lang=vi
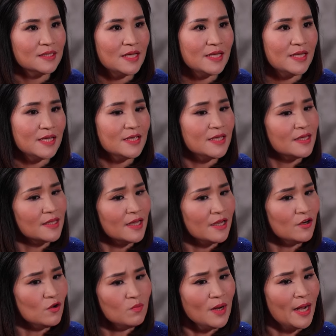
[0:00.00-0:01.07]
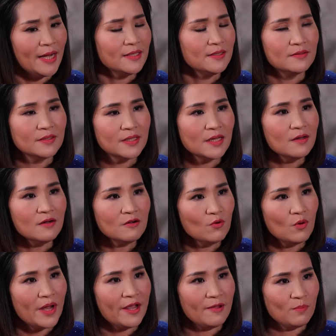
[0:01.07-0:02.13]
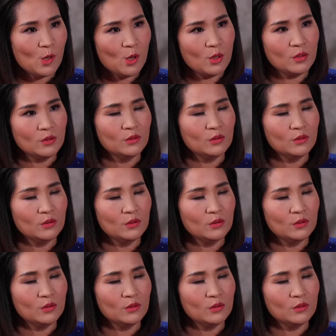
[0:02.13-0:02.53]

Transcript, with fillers: thì chị chỉ thấy đúng hai chữ ký ức của em thôi.